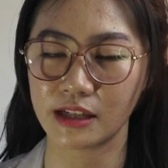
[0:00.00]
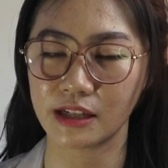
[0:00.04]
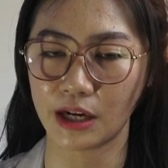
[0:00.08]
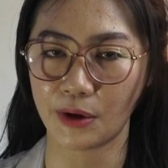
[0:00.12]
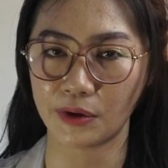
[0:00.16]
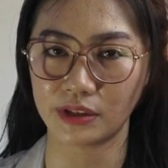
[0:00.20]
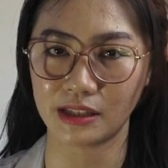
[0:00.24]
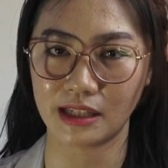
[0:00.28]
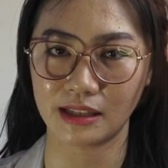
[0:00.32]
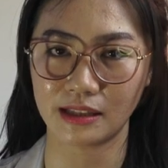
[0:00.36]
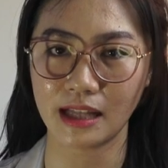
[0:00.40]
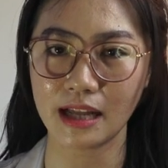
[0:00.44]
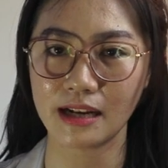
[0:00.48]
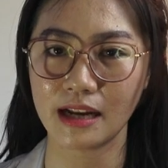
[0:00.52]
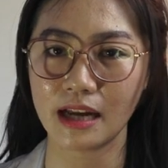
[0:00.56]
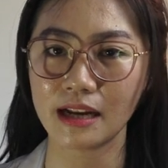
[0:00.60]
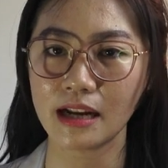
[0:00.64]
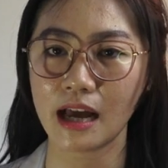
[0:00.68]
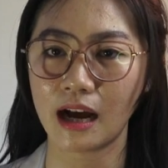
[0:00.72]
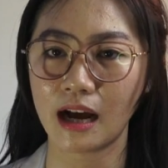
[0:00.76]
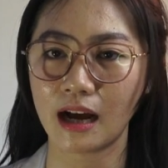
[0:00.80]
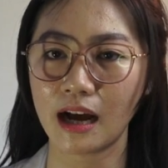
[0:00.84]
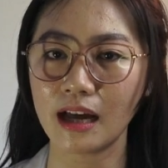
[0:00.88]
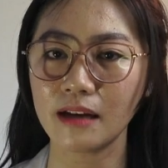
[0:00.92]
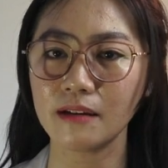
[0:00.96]
jerawat kita dan
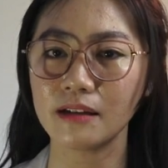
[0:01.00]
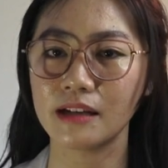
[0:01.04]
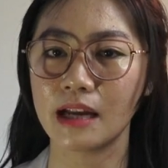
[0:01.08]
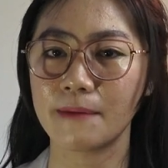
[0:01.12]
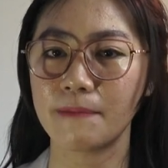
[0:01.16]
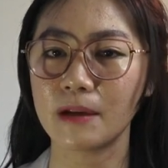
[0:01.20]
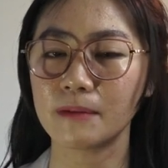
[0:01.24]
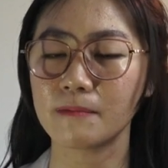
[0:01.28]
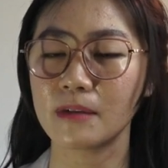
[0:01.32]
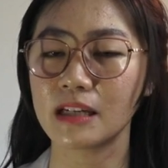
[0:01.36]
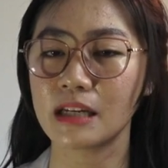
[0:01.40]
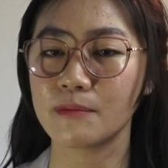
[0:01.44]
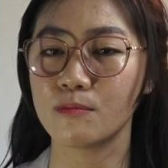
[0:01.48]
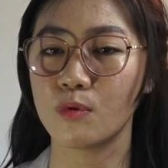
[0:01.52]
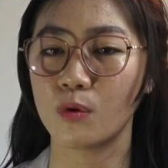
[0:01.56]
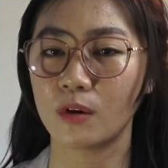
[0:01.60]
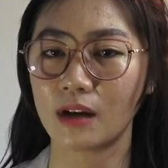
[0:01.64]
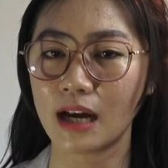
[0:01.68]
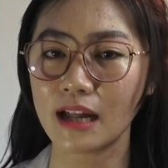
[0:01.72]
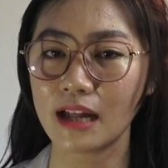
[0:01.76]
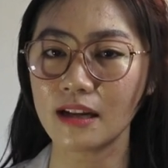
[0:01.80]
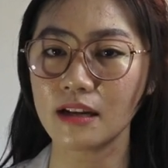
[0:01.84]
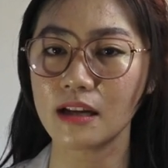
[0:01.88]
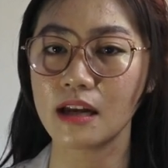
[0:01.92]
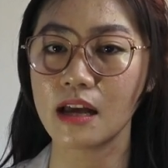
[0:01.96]
akan dapat
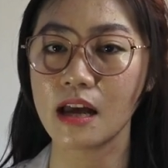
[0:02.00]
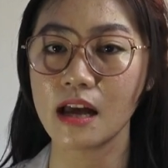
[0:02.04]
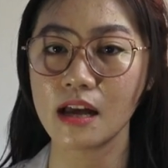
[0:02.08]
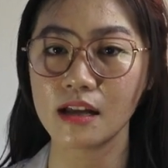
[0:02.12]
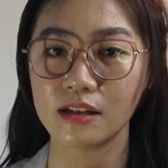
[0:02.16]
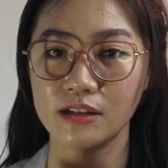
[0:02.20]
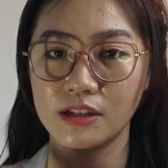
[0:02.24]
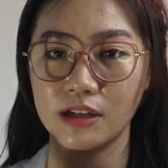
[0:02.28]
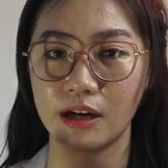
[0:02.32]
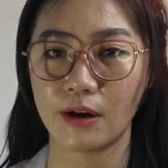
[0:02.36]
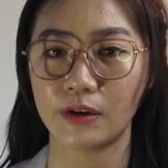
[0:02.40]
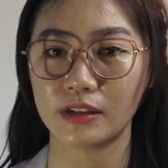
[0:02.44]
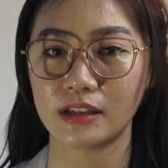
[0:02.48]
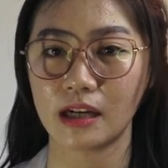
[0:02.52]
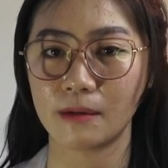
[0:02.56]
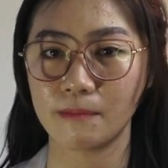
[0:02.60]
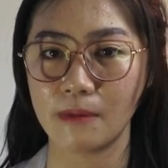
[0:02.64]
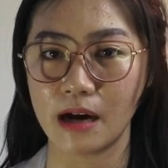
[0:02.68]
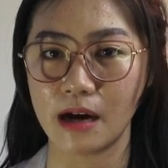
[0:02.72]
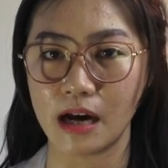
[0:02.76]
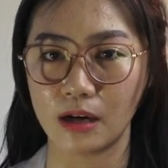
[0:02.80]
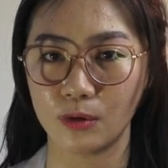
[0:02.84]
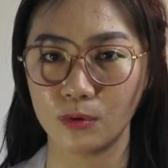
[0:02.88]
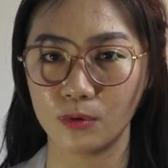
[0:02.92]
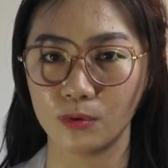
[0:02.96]
menimbulkan jerawat
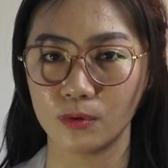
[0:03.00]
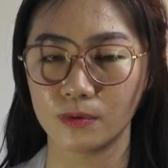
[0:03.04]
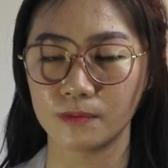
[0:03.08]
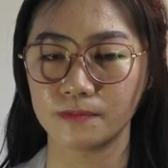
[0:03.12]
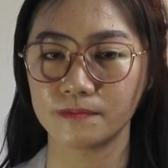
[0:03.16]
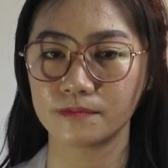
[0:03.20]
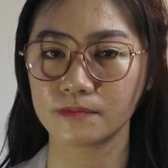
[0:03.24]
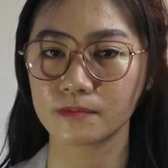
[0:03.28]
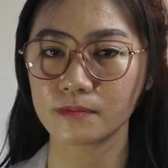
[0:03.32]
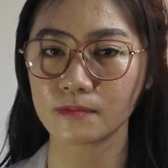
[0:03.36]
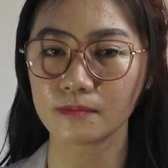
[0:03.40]
yang baru.